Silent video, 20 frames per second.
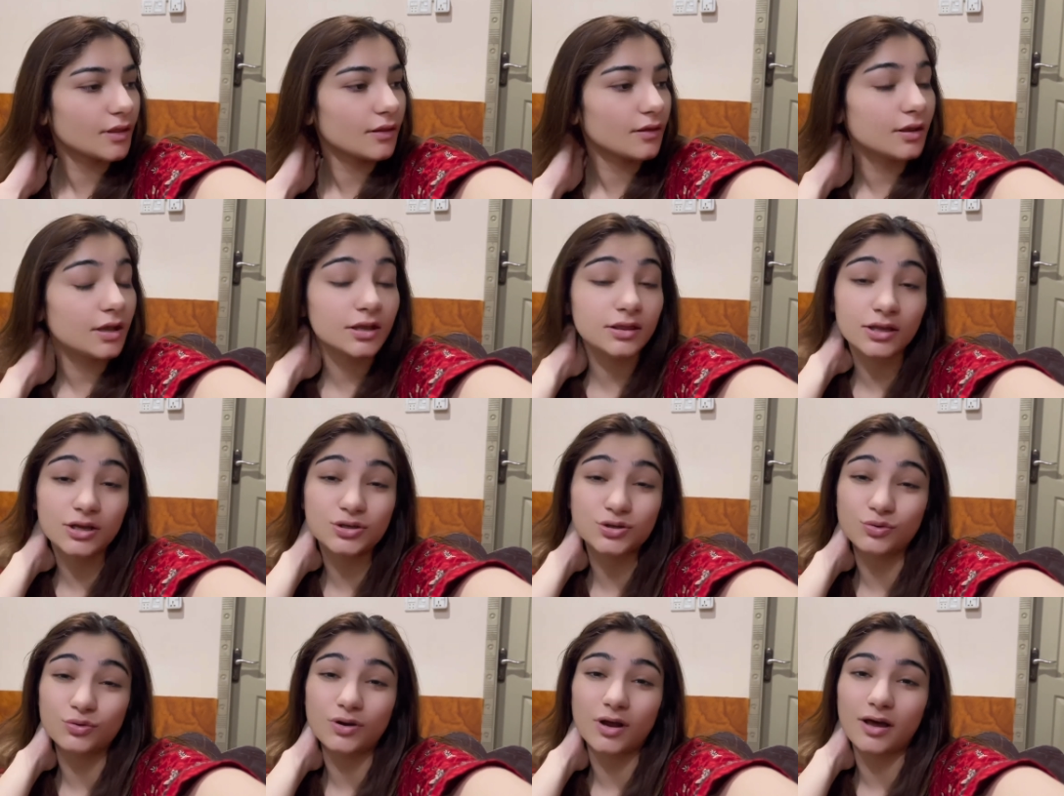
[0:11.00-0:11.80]
कितना
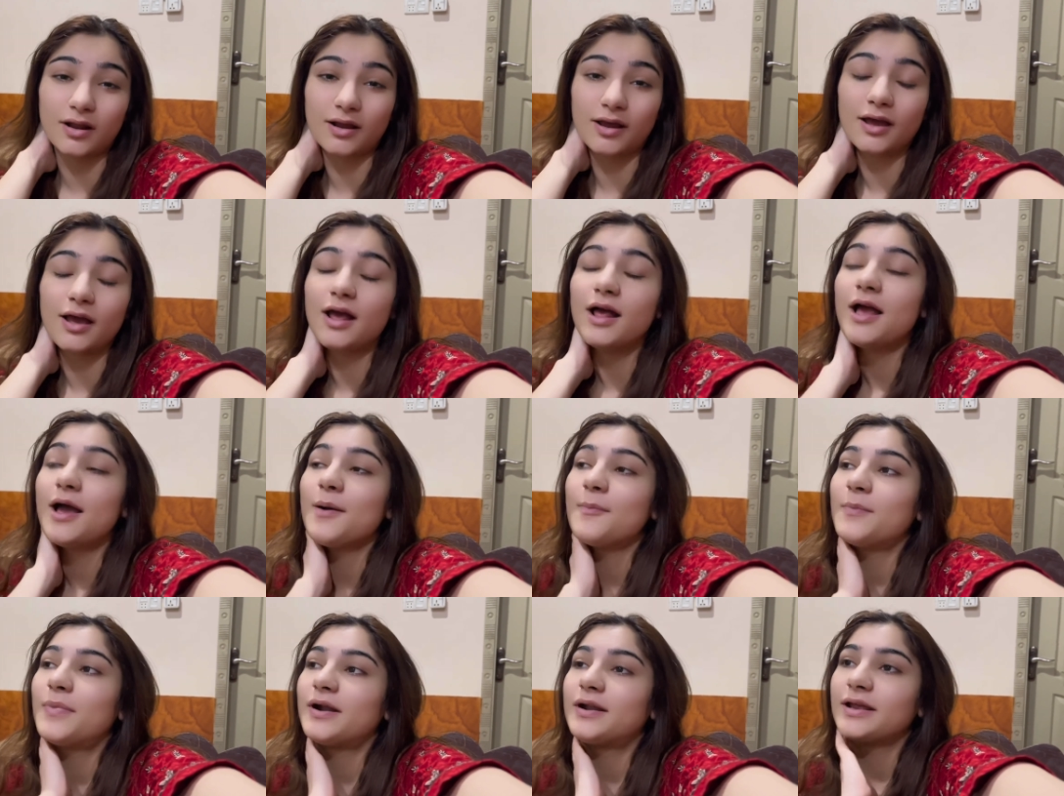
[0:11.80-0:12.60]
शोर आ रहा
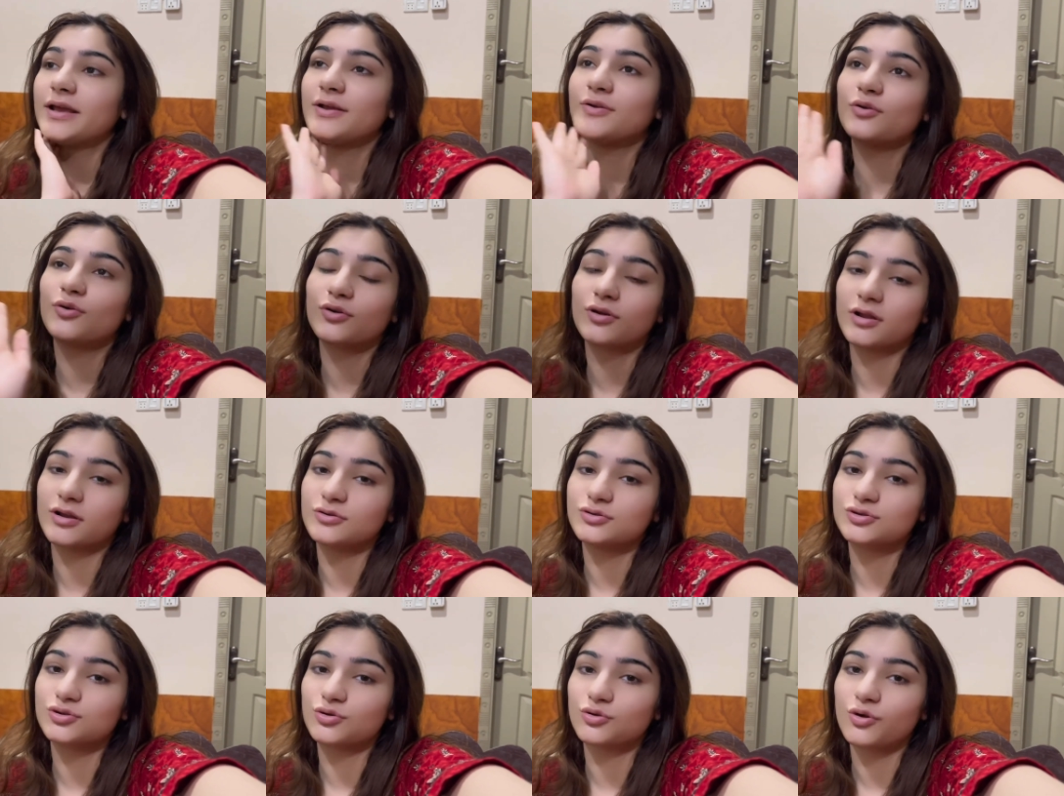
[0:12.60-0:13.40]
है बट इग्नोर करें
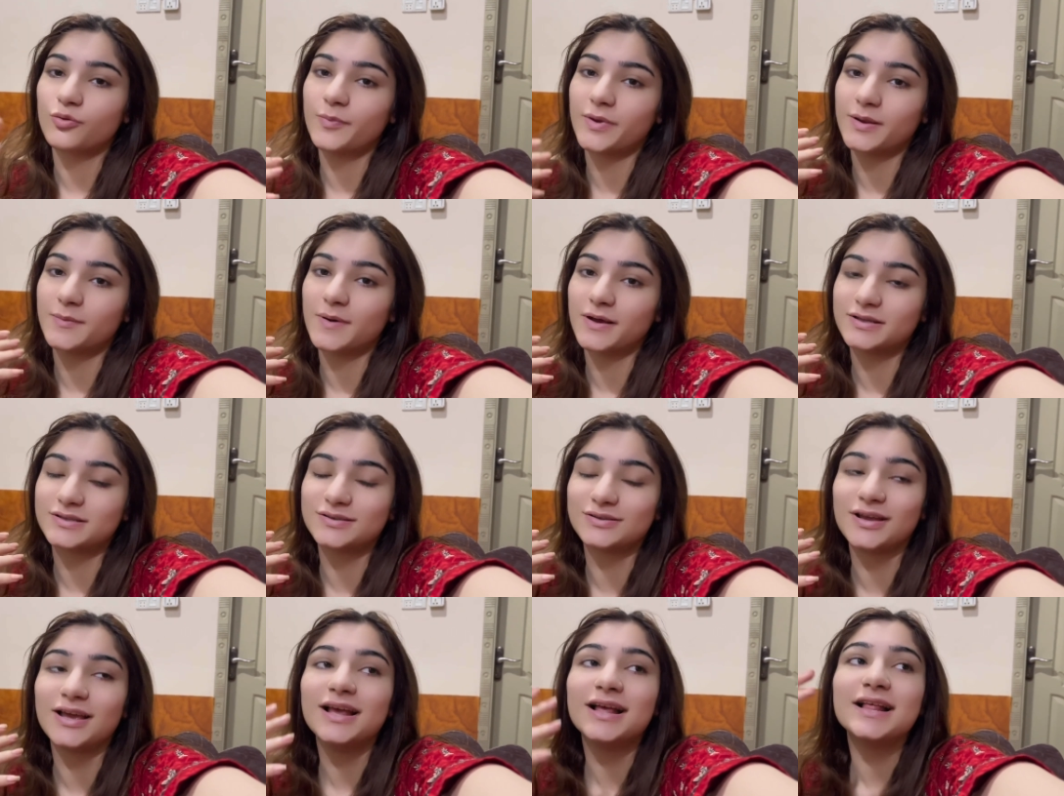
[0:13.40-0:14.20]
उस शोर को मेरी बात
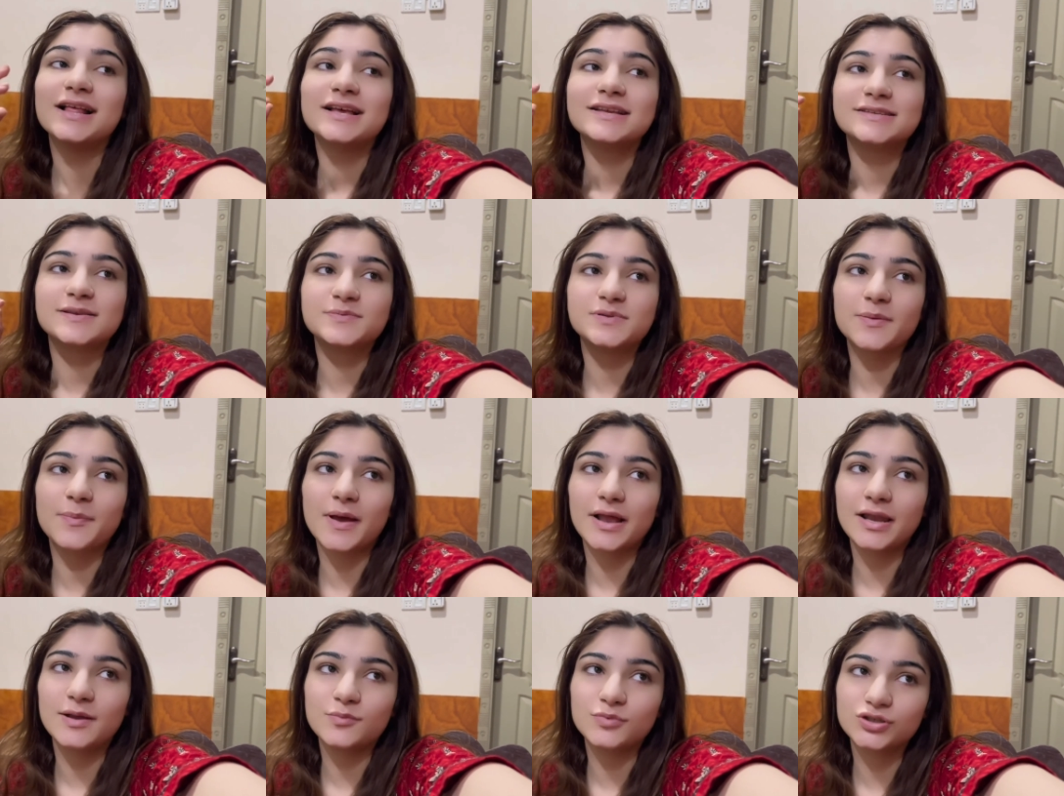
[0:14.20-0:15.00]
सुने सबसे
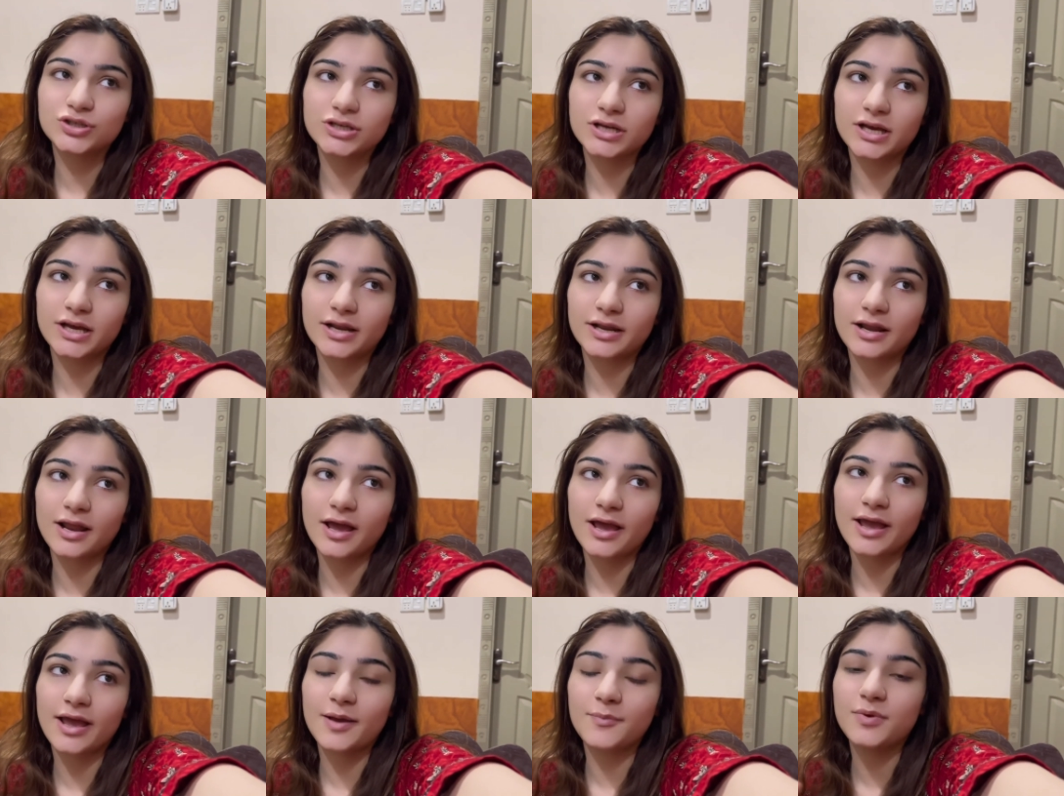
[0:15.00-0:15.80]
पहले मुझे करना
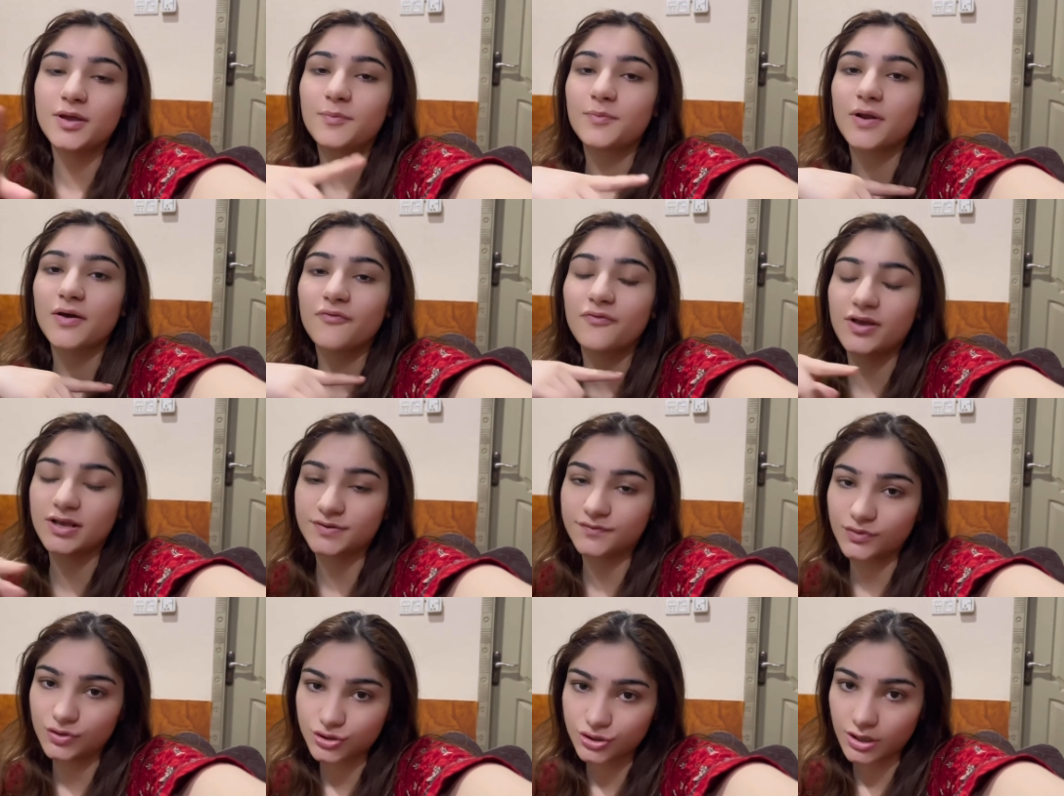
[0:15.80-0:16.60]
है अभी अपना
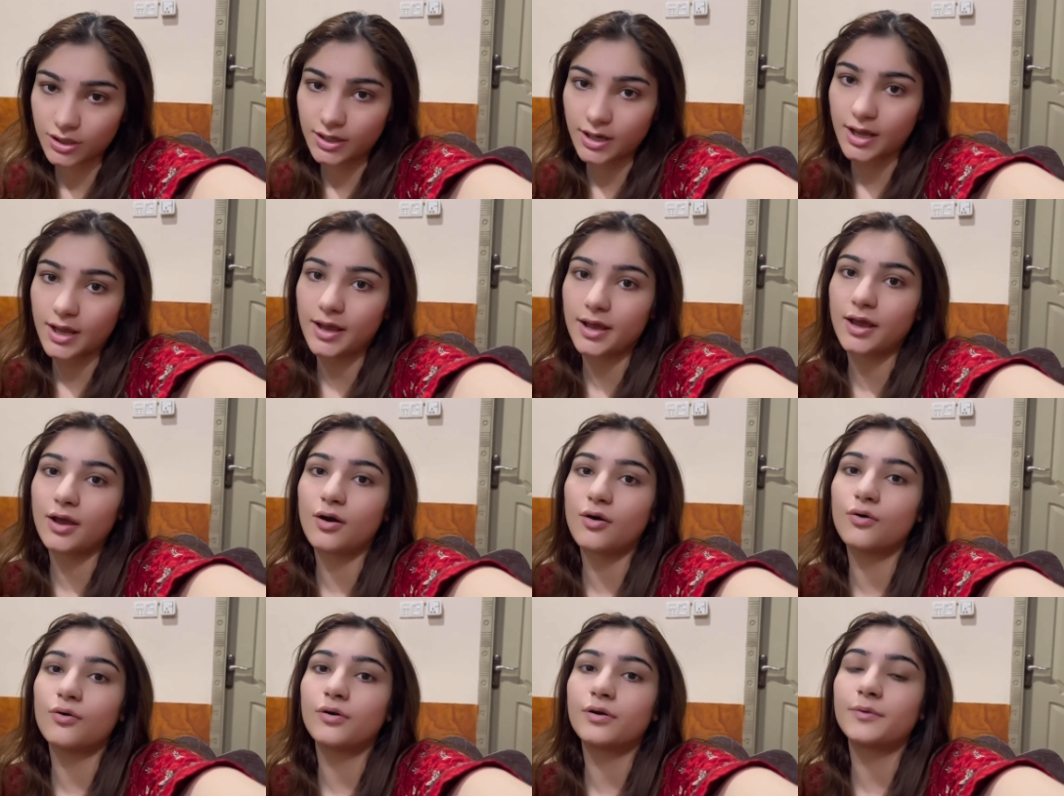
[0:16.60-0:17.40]
फेस वॉश करना है
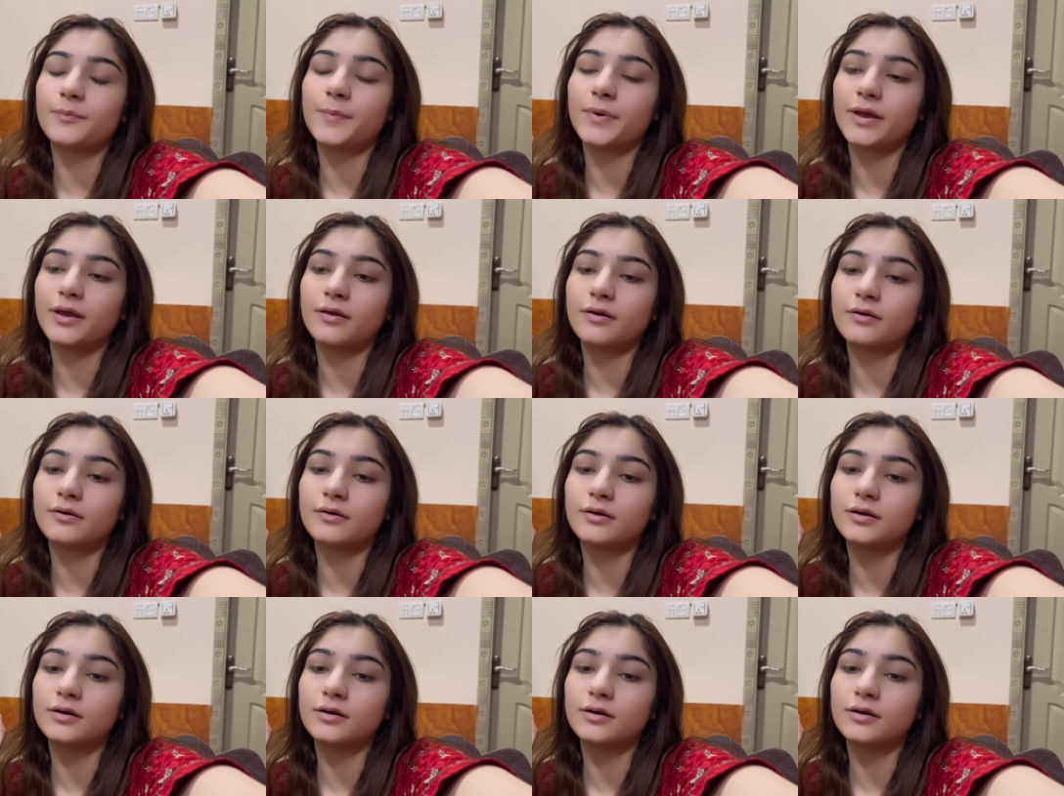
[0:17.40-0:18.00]
और फिर